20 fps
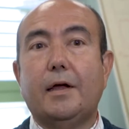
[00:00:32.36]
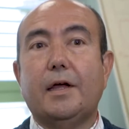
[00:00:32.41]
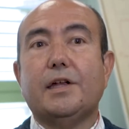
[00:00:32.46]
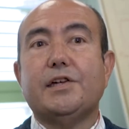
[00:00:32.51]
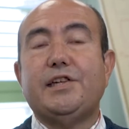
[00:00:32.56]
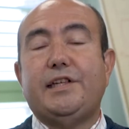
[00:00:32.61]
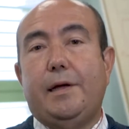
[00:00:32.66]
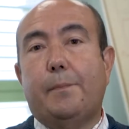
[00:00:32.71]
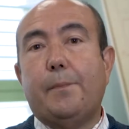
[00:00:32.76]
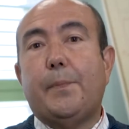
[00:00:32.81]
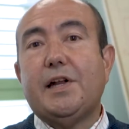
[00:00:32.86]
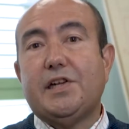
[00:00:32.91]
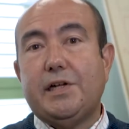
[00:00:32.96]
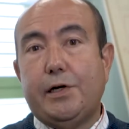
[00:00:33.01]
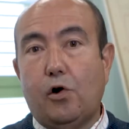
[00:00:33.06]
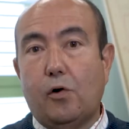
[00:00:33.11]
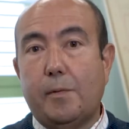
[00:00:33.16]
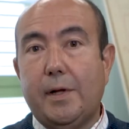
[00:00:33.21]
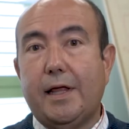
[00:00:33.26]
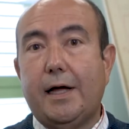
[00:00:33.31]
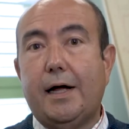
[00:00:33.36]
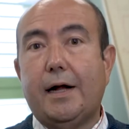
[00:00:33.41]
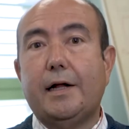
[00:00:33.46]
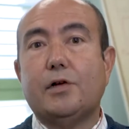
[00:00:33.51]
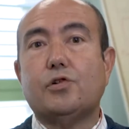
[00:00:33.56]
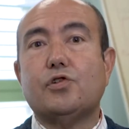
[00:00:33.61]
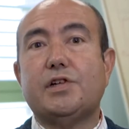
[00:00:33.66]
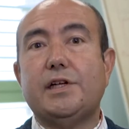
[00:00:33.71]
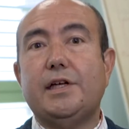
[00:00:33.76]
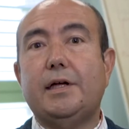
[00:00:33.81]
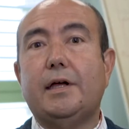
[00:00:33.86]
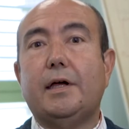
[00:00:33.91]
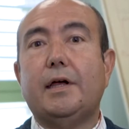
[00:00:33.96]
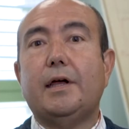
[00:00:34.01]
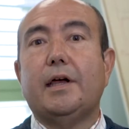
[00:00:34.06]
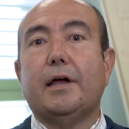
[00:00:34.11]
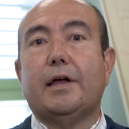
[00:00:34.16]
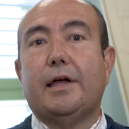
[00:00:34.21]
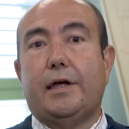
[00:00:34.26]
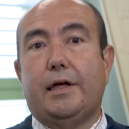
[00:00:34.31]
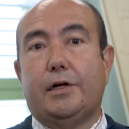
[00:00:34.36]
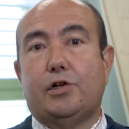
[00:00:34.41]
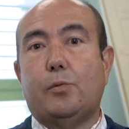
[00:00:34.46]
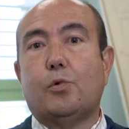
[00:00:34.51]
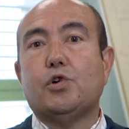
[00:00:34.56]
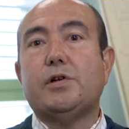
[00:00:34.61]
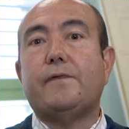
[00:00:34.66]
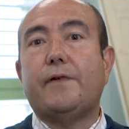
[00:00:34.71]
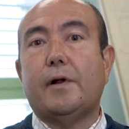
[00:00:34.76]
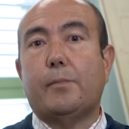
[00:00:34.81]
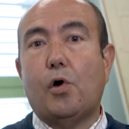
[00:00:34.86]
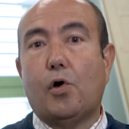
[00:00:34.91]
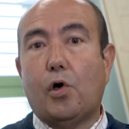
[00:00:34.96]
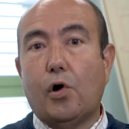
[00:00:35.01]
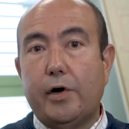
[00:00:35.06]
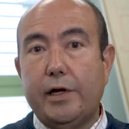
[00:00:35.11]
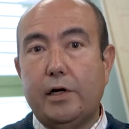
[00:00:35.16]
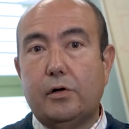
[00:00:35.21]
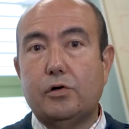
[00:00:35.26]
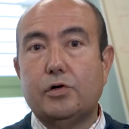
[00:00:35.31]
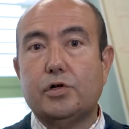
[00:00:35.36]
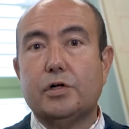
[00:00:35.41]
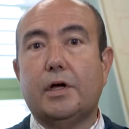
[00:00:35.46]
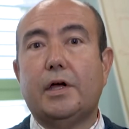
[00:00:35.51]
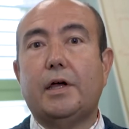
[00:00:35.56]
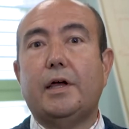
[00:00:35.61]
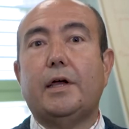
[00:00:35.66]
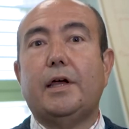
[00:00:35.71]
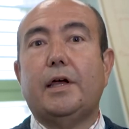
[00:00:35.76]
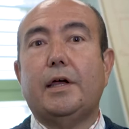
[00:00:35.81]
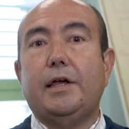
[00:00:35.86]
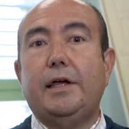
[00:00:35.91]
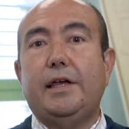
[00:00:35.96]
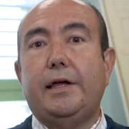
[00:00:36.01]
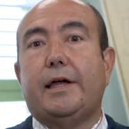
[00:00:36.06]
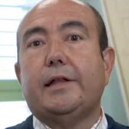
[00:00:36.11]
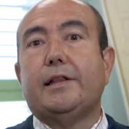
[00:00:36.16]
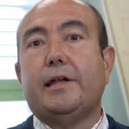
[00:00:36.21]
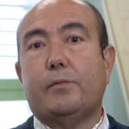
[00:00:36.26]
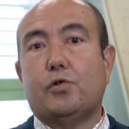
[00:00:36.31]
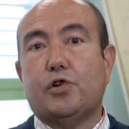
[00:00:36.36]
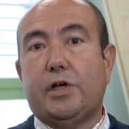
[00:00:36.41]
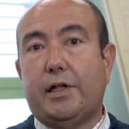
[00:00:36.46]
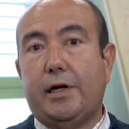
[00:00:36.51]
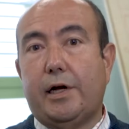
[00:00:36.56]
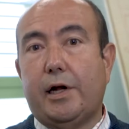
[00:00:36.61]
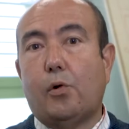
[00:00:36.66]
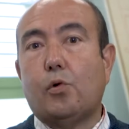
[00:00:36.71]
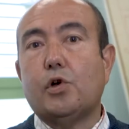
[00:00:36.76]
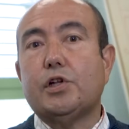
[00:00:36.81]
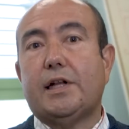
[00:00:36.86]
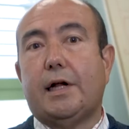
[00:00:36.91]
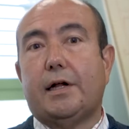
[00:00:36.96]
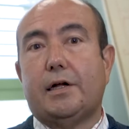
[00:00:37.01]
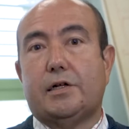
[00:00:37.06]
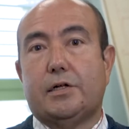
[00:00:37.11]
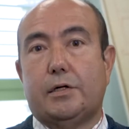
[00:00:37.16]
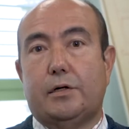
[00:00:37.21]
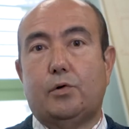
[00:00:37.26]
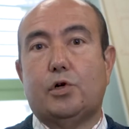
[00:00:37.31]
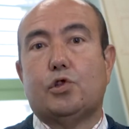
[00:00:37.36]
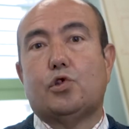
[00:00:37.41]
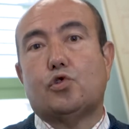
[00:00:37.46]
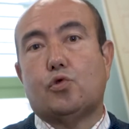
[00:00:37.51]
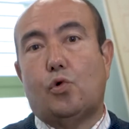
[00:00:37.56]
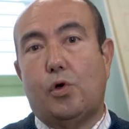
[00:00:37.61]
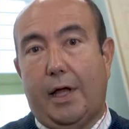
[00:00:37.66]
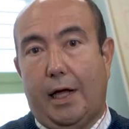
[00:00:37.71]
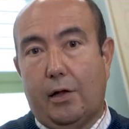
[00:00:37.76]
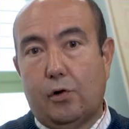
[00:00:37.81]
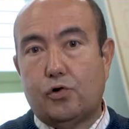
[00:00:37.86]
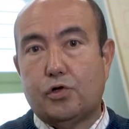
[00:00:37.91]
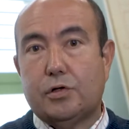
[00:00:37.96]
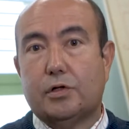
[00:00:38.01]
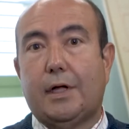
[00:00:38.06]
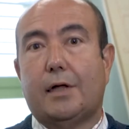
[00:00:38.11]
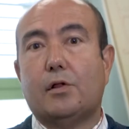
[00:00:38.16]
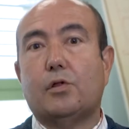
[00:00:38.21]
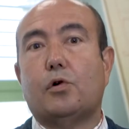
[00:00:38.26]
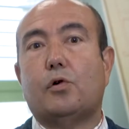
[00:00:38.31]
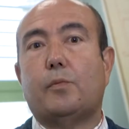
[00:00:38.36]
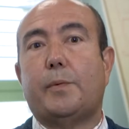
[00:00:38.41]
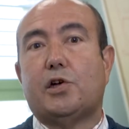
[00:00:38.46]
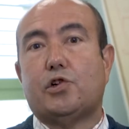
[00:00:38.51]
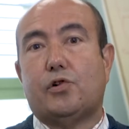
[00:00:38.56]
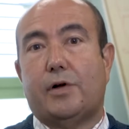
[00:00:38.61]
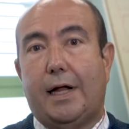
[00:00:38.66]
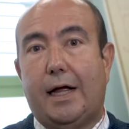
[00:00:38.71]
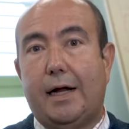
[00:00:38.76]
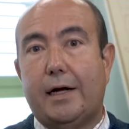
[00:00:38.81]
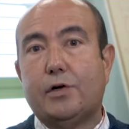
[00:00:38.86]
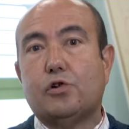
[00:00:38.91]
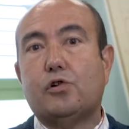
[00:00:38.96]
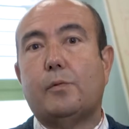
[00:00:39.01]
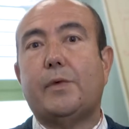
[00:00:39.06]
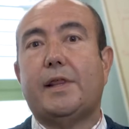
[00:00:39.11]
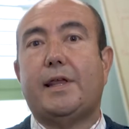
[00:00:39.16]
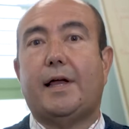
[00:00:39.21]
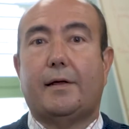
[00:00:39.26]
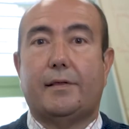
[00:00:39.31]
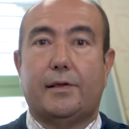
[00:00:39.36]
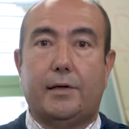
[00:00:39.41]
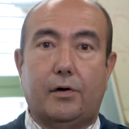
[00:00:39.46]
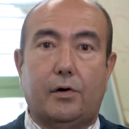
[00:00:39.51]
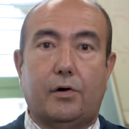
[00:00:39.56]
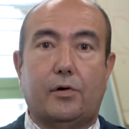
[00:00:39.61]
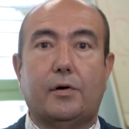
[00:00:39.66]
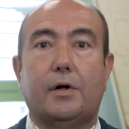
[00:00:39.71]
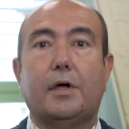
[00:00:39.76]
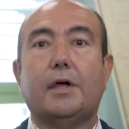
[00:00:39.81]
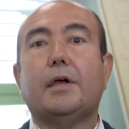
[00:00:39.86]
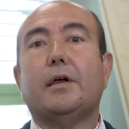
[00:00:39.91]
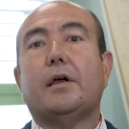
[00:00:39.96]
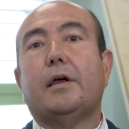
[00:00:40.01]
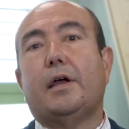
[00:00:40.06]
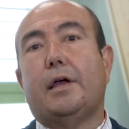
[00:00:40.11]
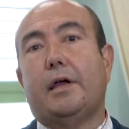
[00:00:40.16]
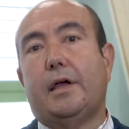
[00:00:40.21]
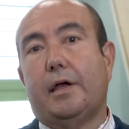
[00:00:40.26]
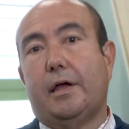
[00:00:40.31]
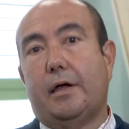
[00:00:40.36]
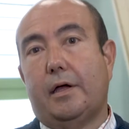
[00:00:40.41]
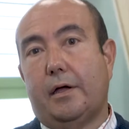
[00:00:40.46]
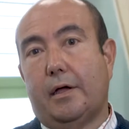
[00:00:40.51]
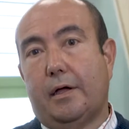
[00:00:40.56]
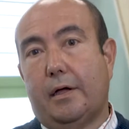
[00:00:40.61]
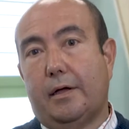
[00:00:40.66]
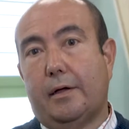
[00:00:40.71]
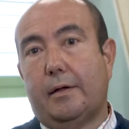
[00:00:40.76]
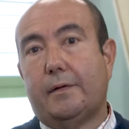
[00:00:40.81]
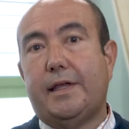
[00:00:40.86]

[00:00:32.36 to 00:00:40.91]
Siempre sin olvidar, eso sí, que somos enfermos crónicos y que tenemos que tener nuestras, nuestros cuidados, tanto personales, con medicación, eh,